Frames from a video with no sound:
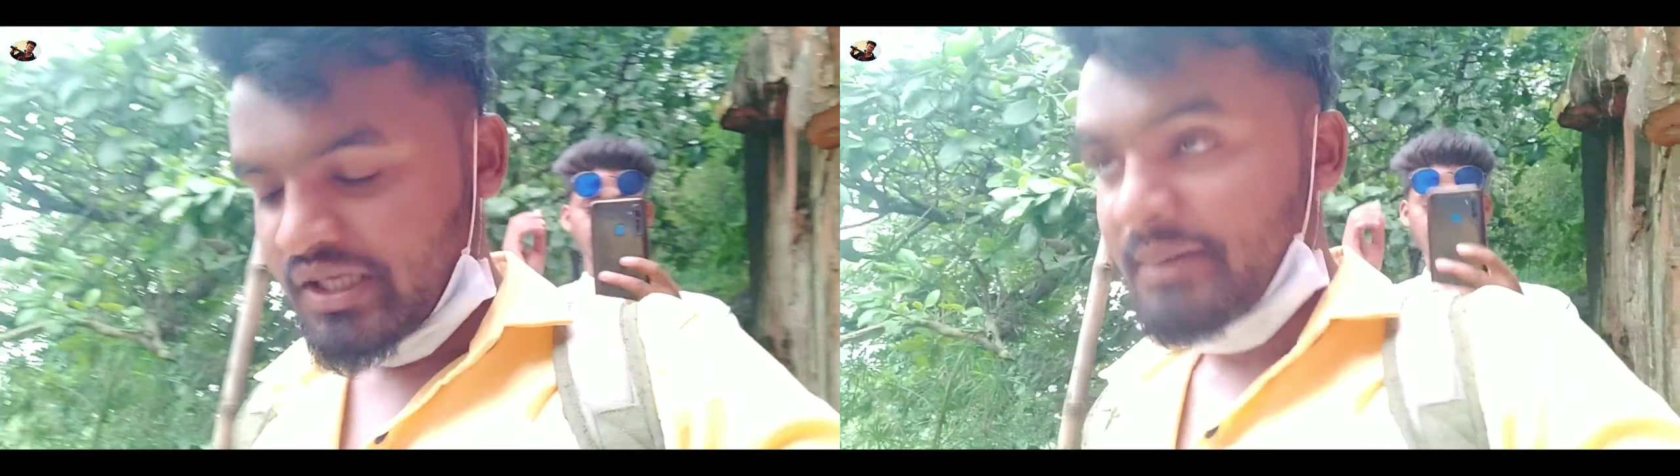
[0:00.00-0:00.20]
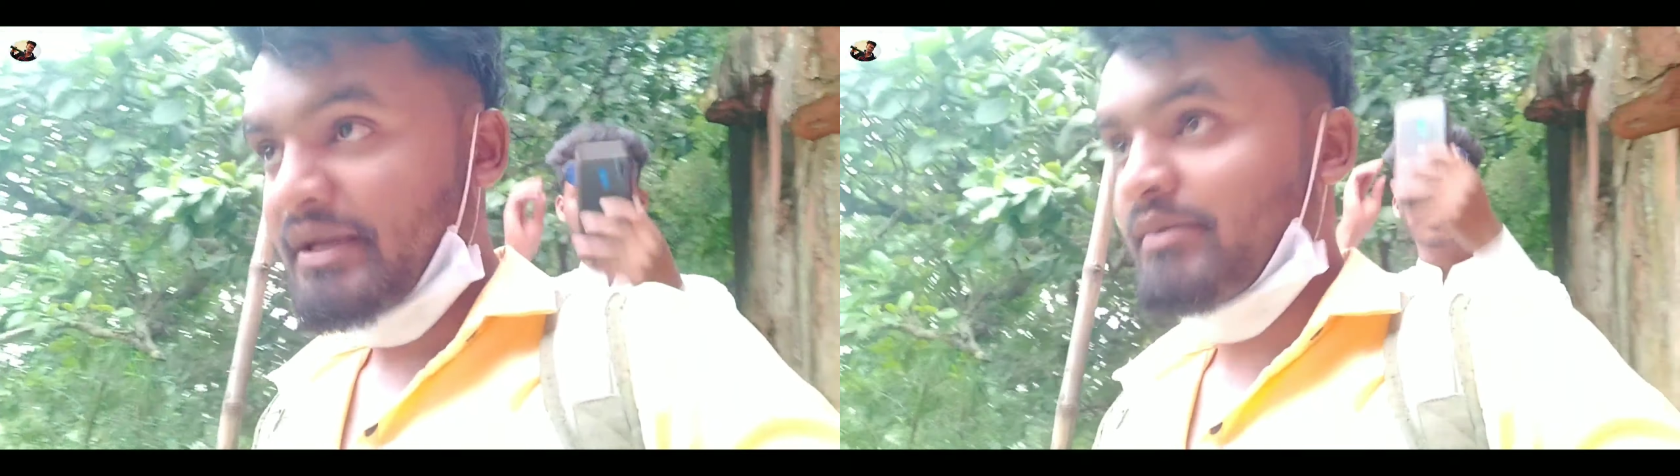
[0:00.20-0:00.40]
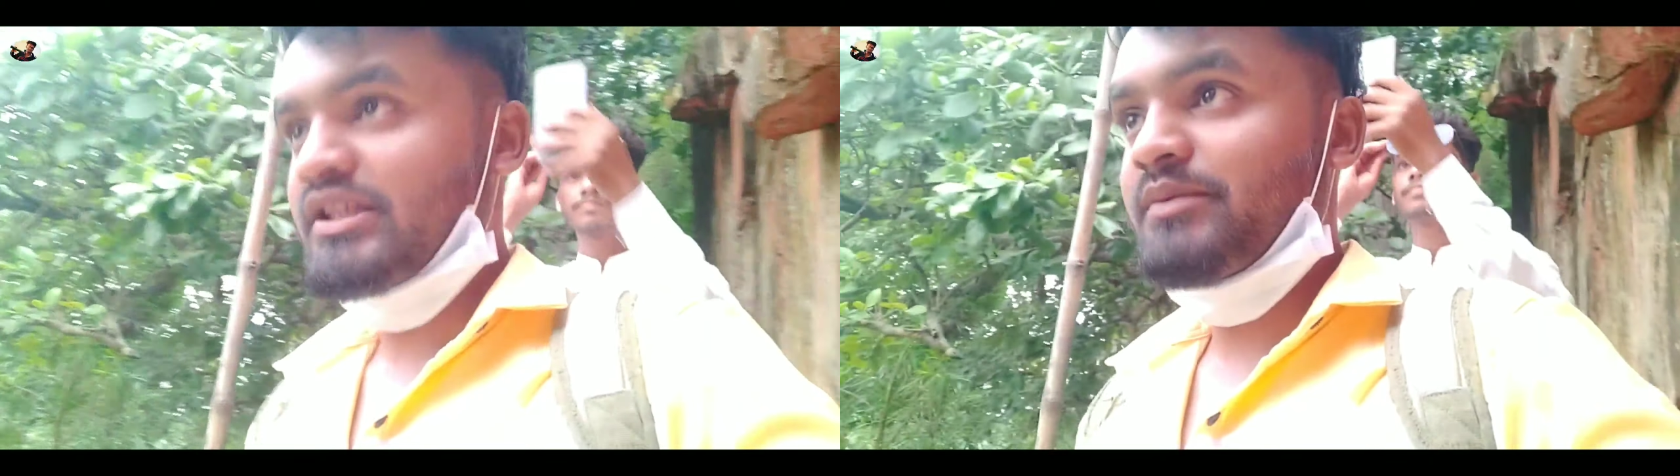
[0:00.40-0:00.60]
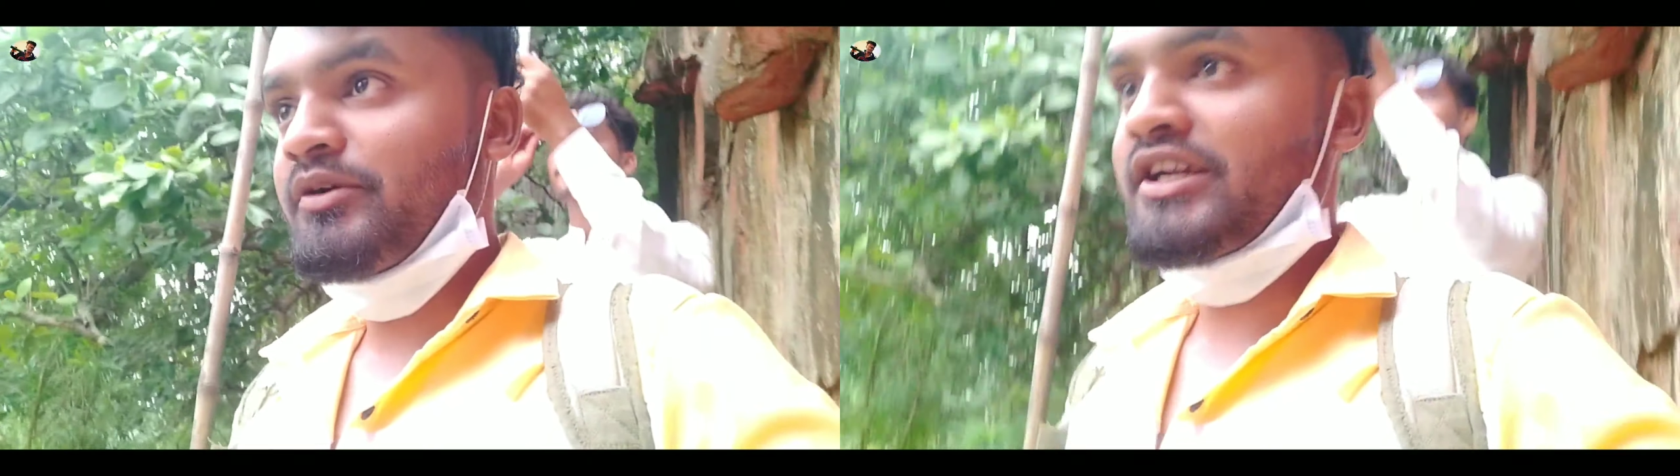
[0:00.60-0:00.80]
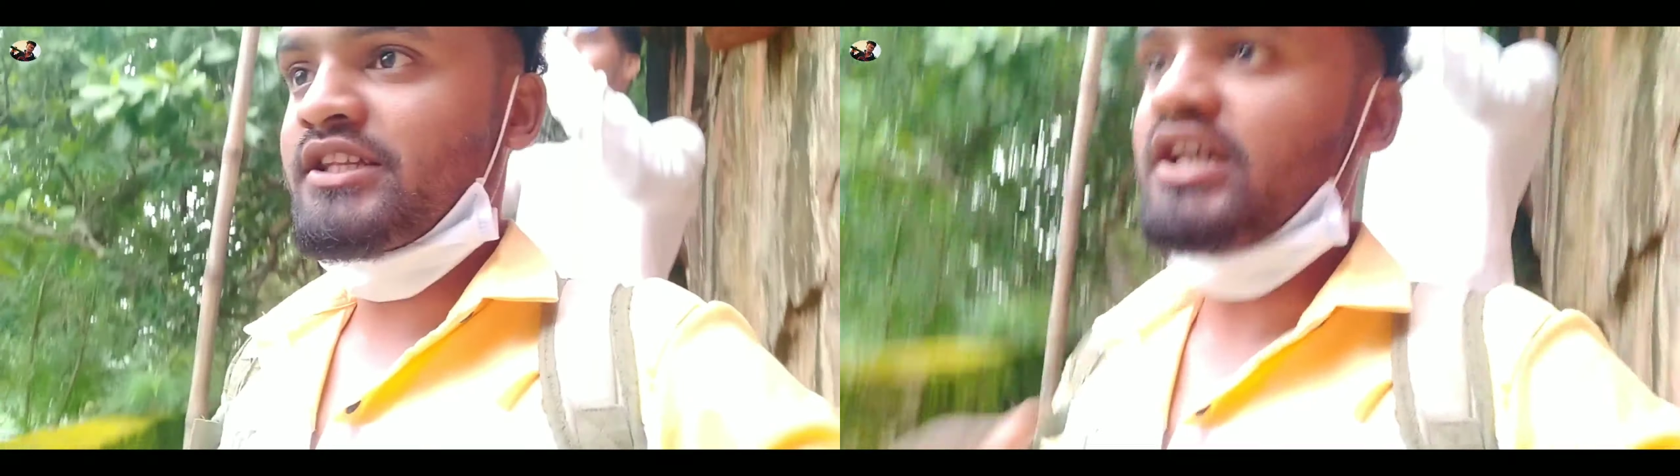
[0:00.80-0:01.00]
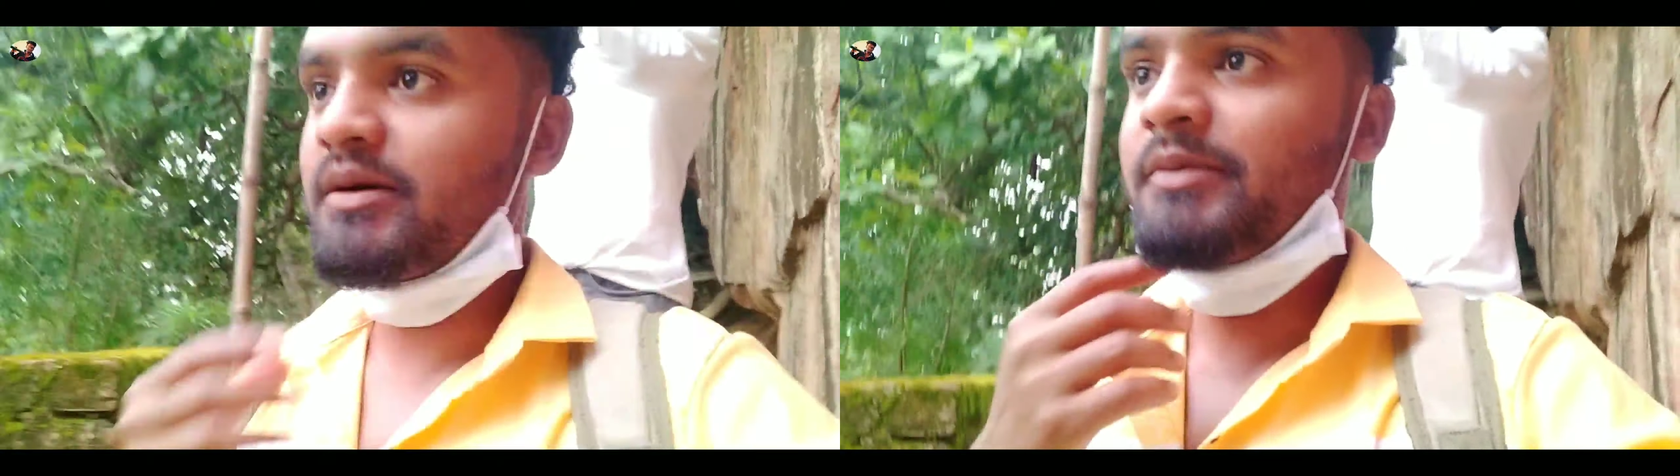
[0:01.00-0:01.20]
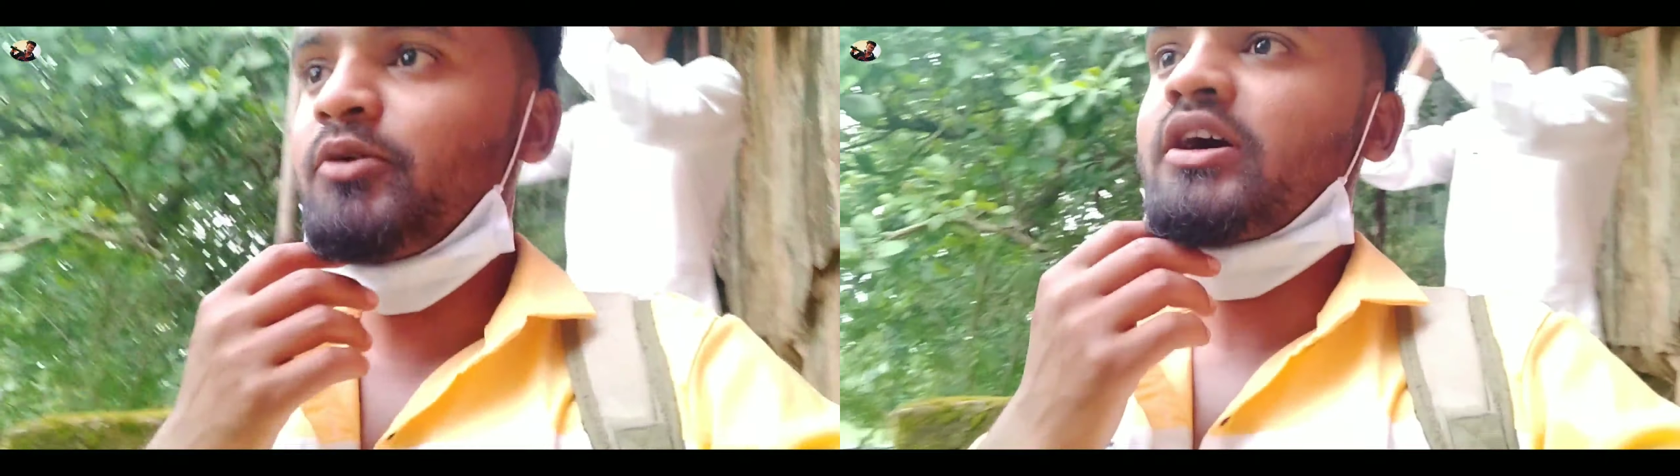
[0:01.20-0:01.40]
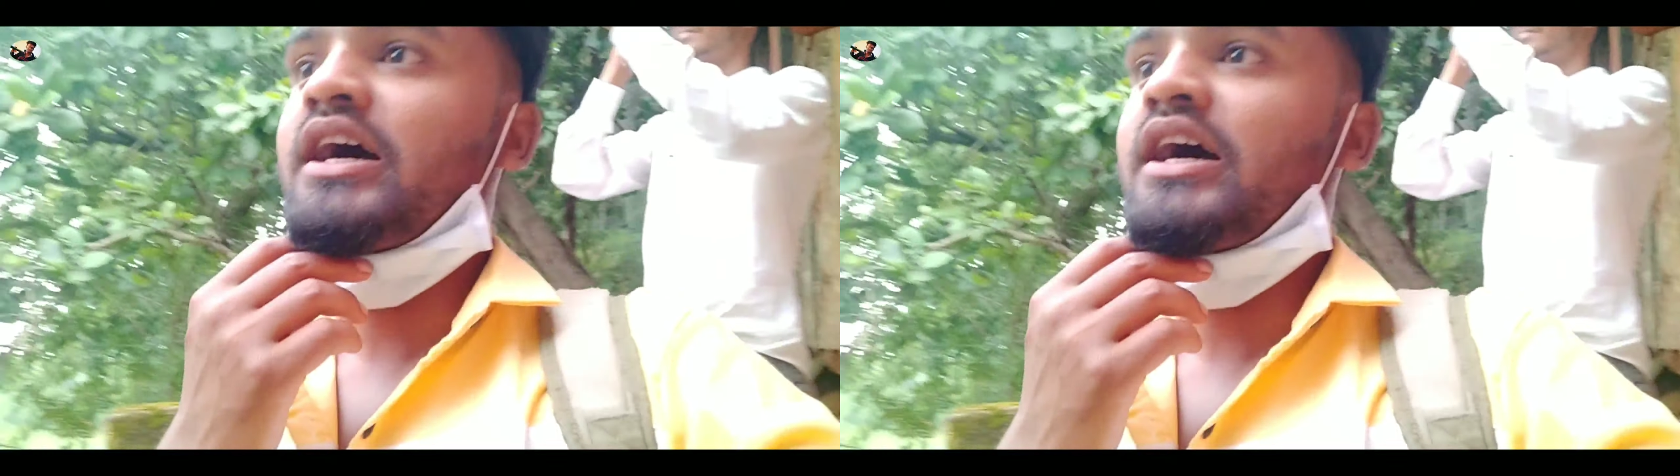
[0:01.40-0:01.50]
यहाँ पे मतलब भीड़ रहता है अभी पूरा